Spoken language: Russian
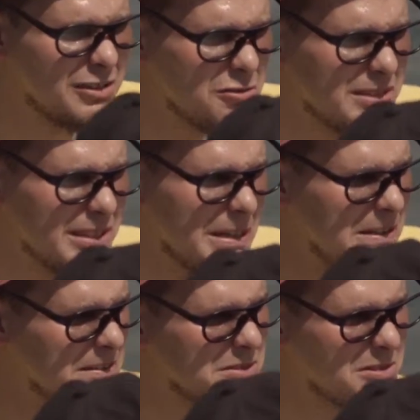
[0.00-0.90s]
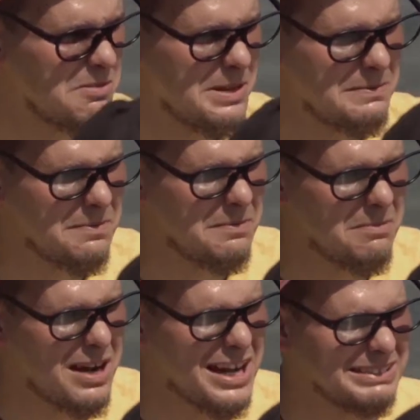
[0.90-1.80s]
люди, что любят
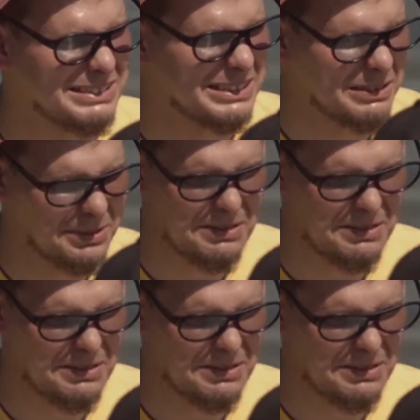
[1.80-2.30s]
массы, ты